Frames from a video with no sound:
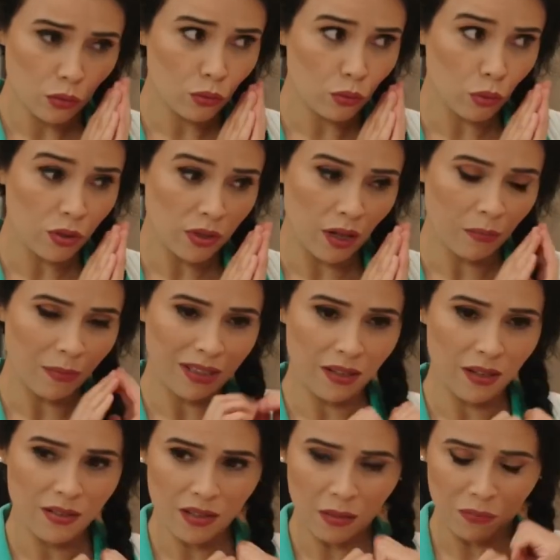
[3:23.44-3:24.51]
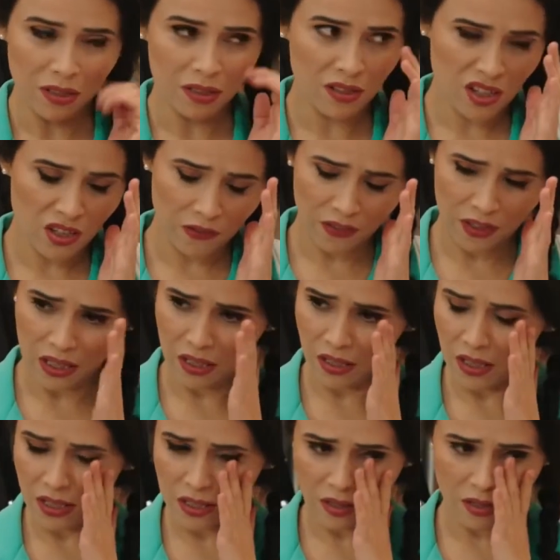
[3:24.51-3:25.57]
sosyal medya hesaplarının
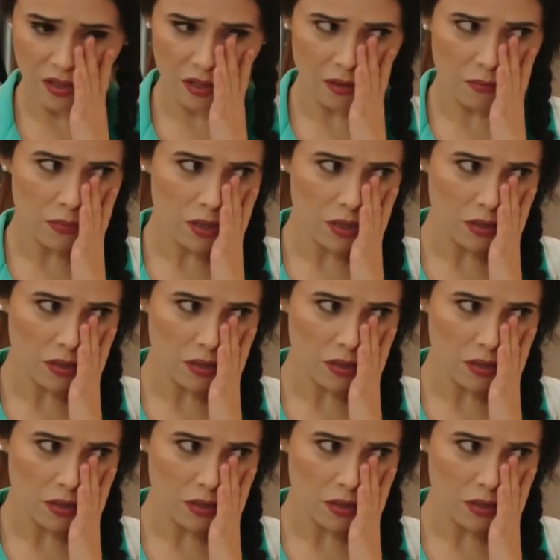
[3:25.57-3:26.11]
şifrelerini isteyecekmiş.